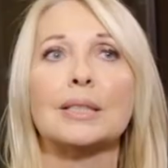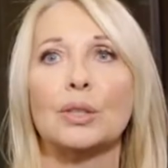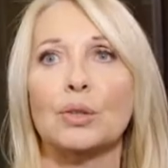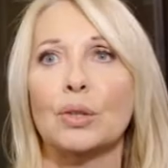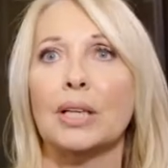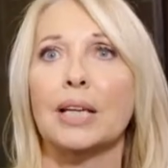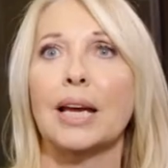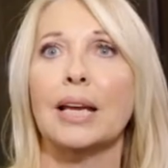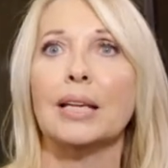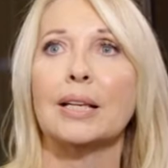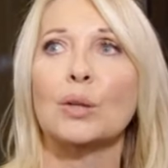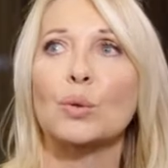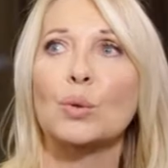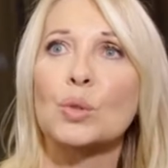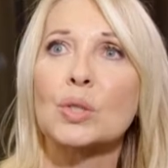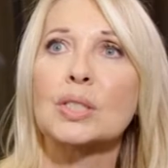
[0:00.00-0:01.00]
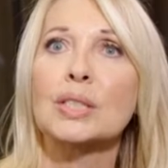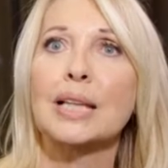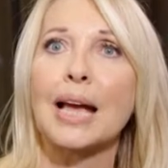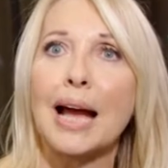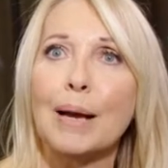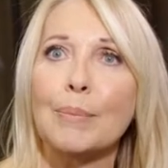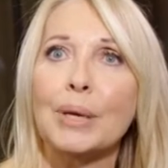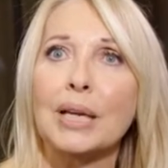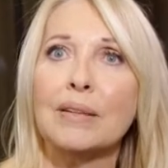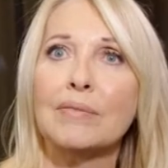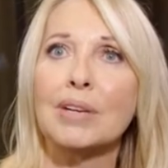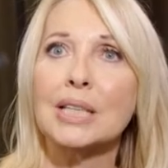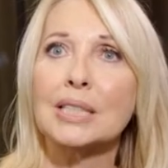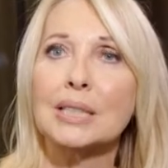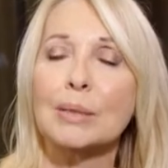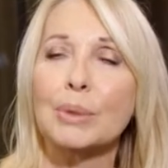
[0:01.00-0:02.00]
natürlich einen großen Namen,
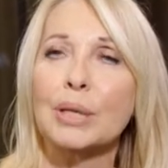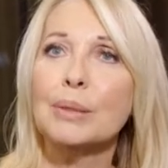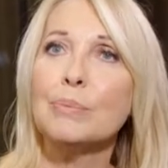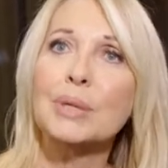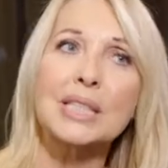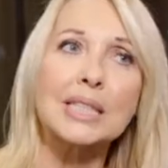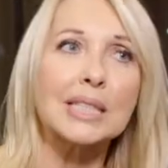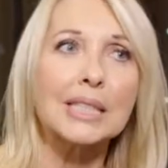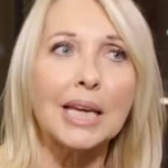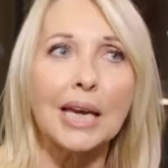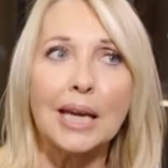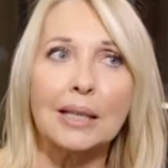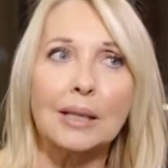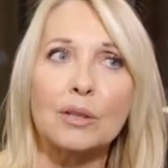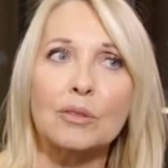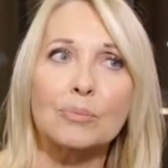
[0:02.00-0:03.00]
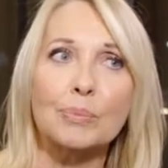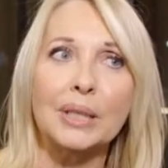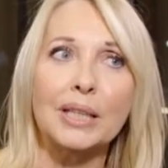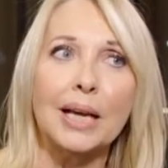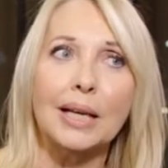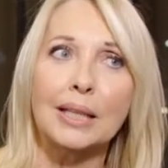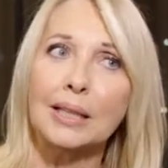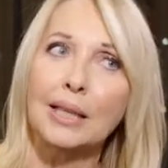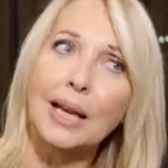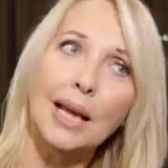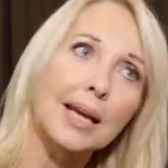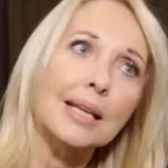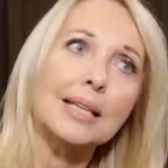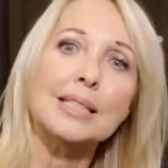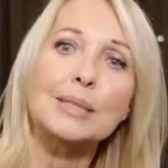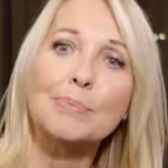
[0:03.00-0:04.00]
warst aber immer sehr darauf bedacht, dein
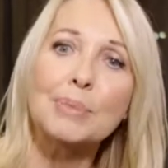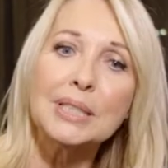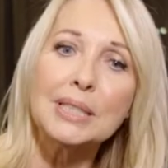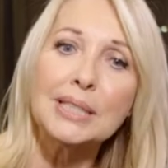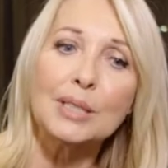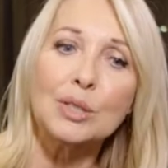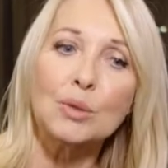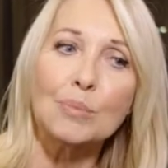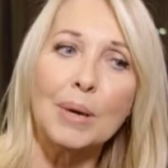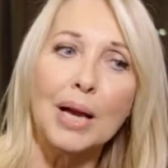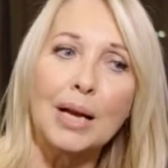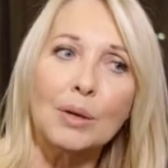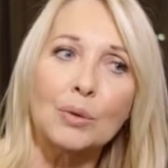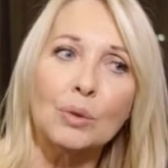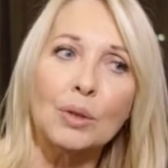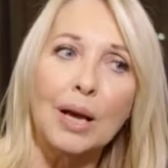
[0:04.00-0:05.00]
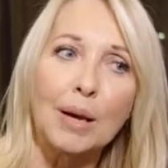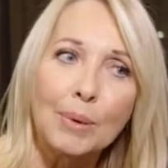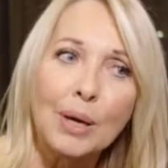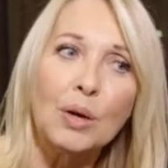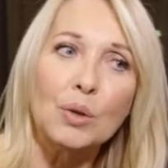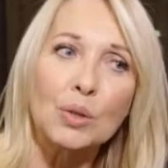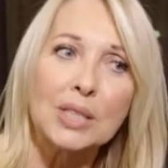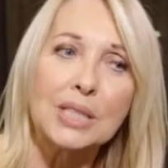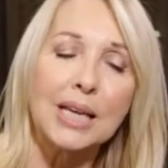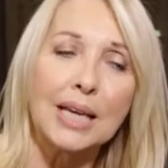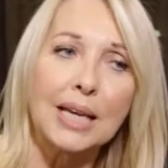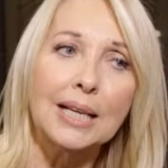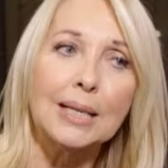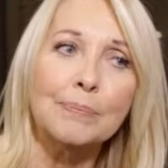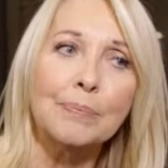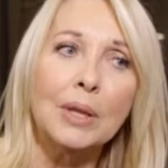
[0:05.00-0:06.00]
eigenes Business zu machen und aber auch
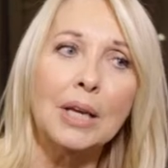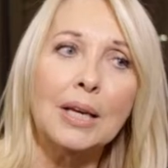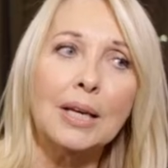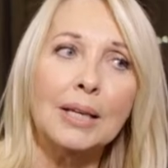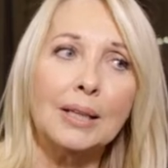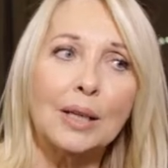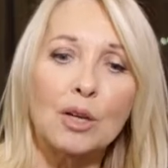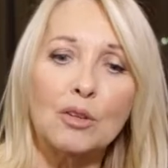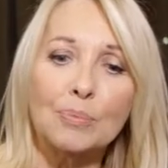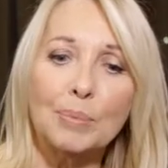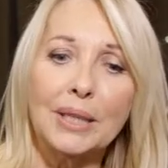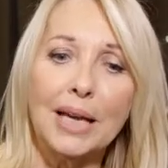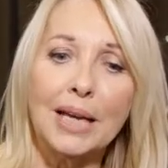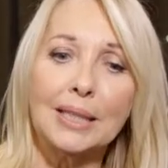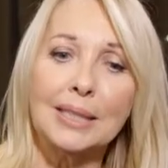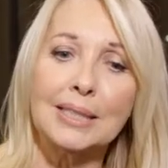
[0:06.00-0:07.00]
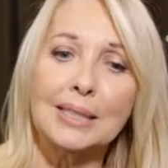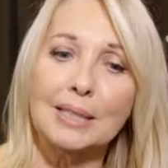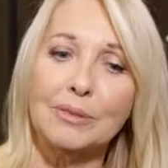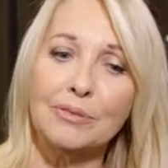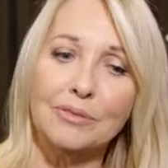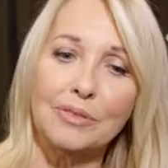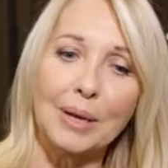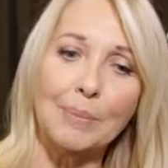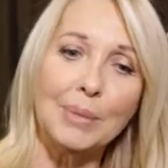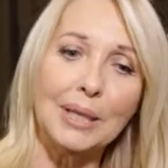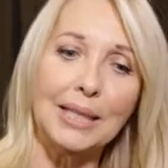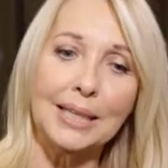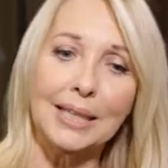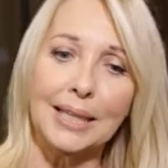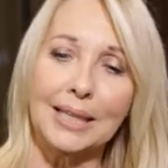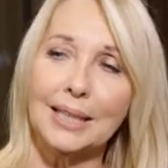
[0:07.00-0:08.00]
sehr darauf bedacht, dass die
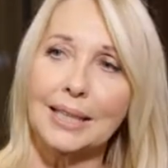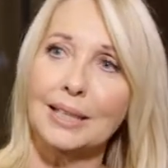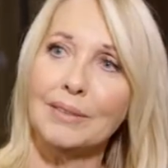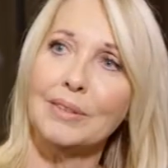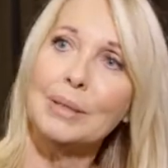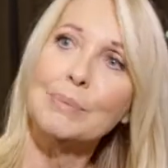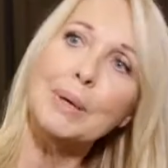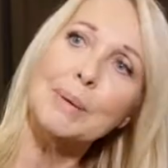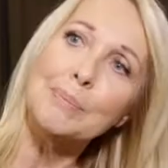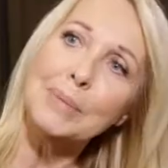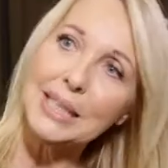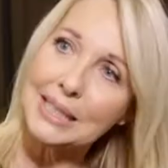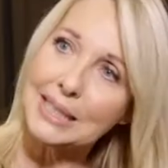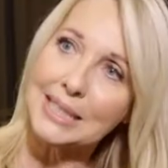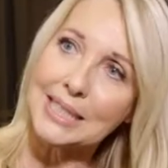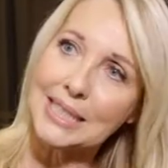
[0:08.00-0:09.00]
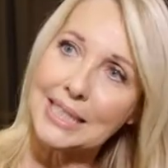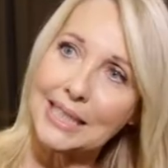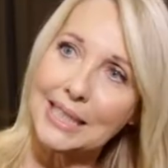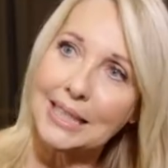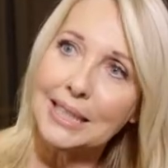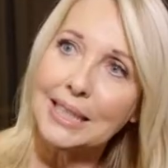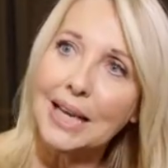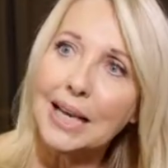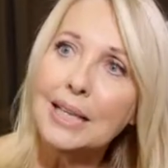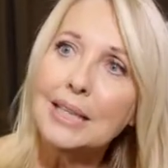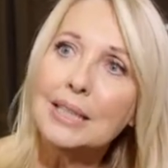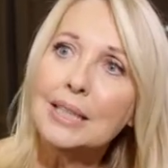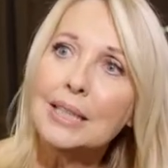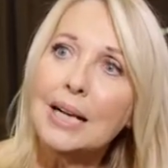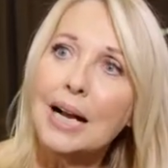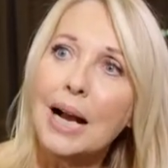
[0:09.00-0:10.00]
Family da irgendwie immer mitzieht. Ja?
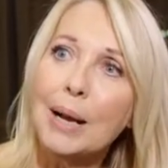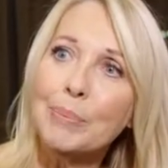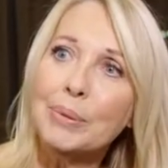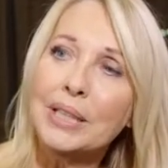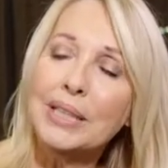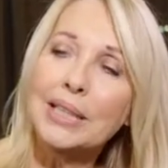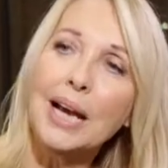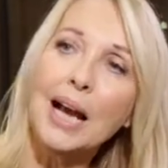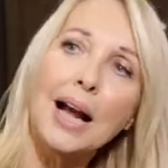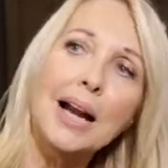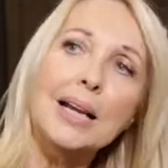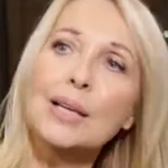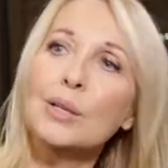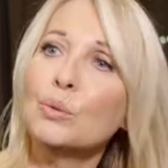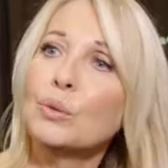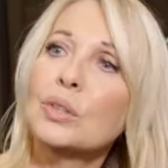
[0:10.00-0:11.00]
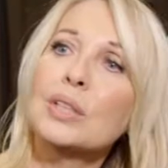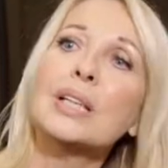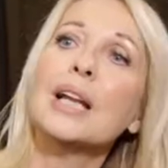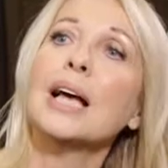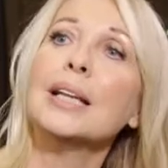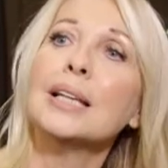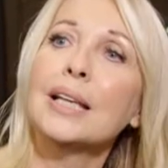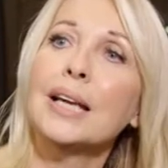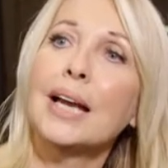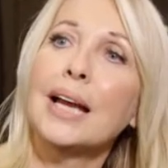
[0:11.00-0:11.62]
Habt ihr alle untereinander